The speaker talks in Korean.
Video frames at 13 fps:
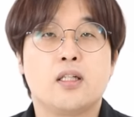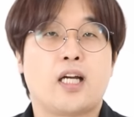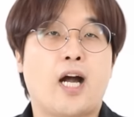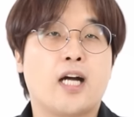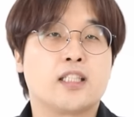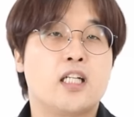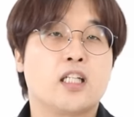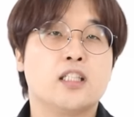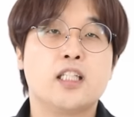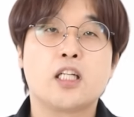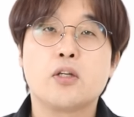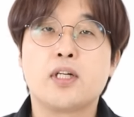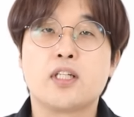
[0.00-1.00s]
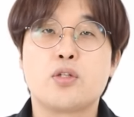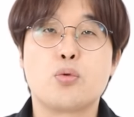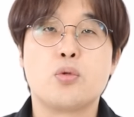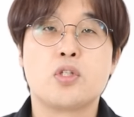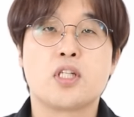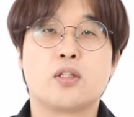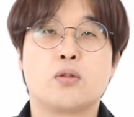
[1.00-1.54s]
가상의 세계관이
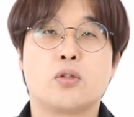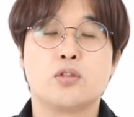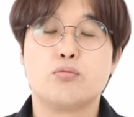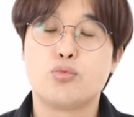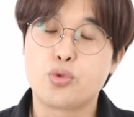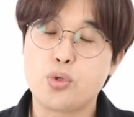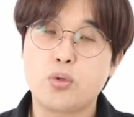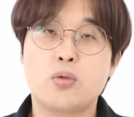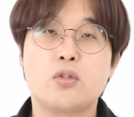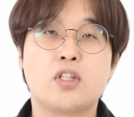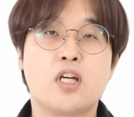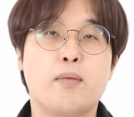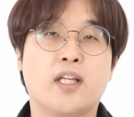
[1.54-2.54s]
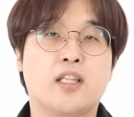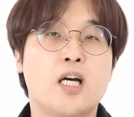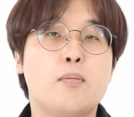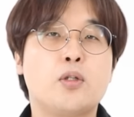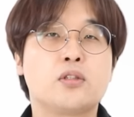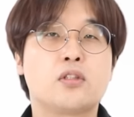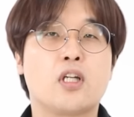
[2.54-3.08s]
존재하는 것은 무조건 다
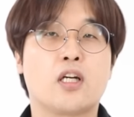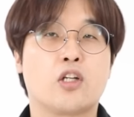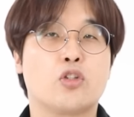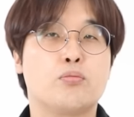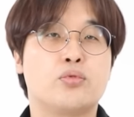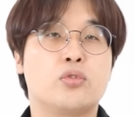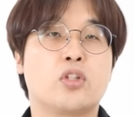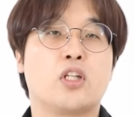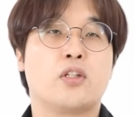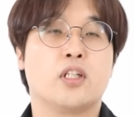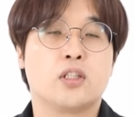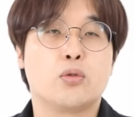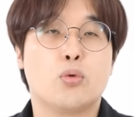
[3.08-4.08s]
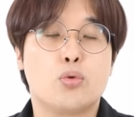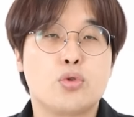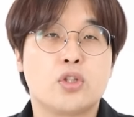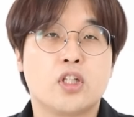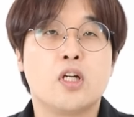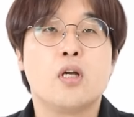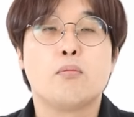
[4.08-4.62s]
메타버스다라고 부르게 되는
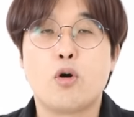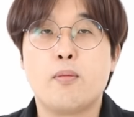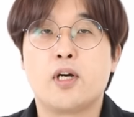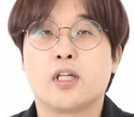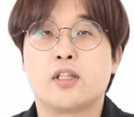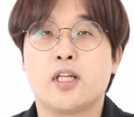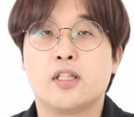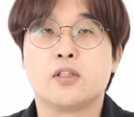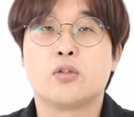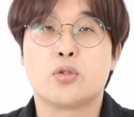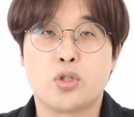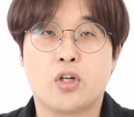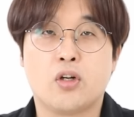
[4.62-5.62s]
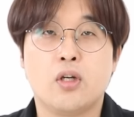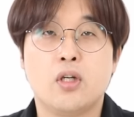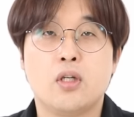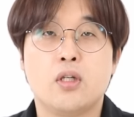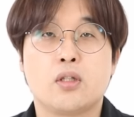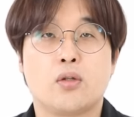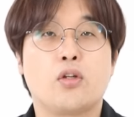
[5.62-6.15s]
오류를 범하게 되는 거죠.
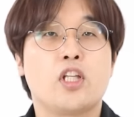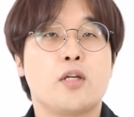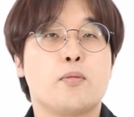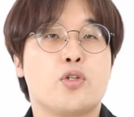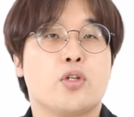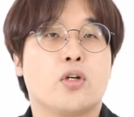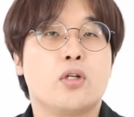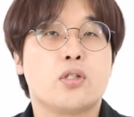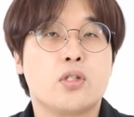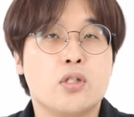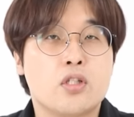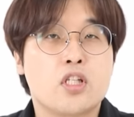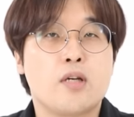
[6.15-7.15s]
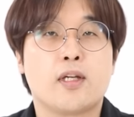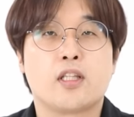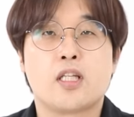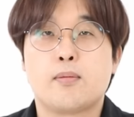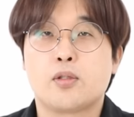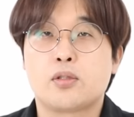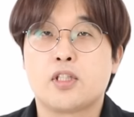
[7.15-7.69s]
그렇게 되면요, 진짜
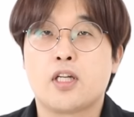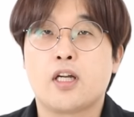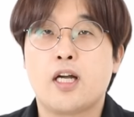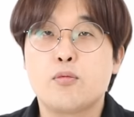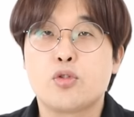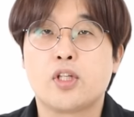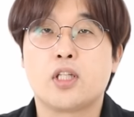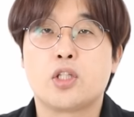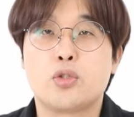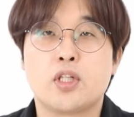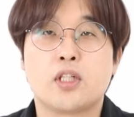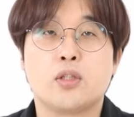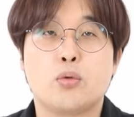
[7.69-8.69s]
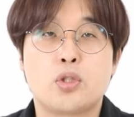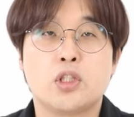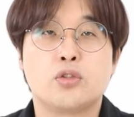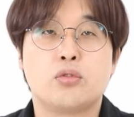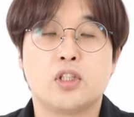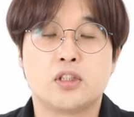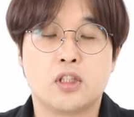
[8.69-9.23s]
메타버스에 함유된 기회를 놓칠
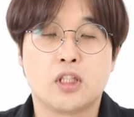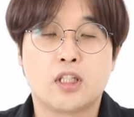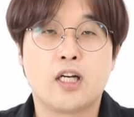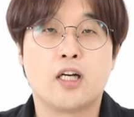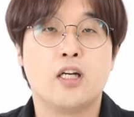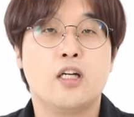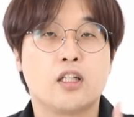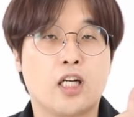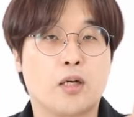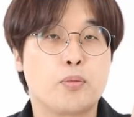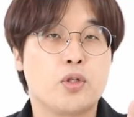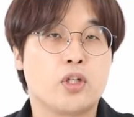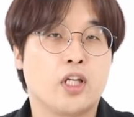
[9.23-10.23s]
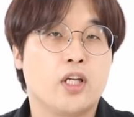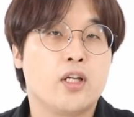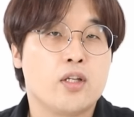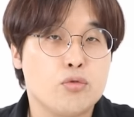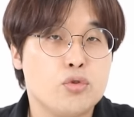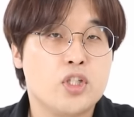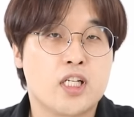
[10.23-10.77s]
수도 있으니까 각별히
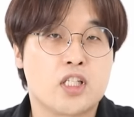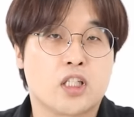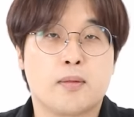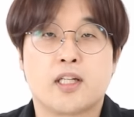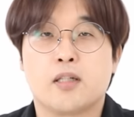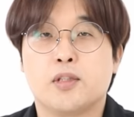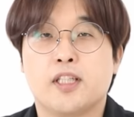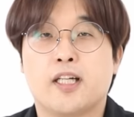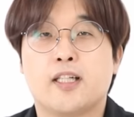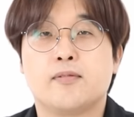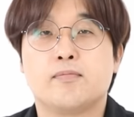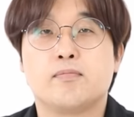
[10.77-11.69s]
유의하시기 바랍니다.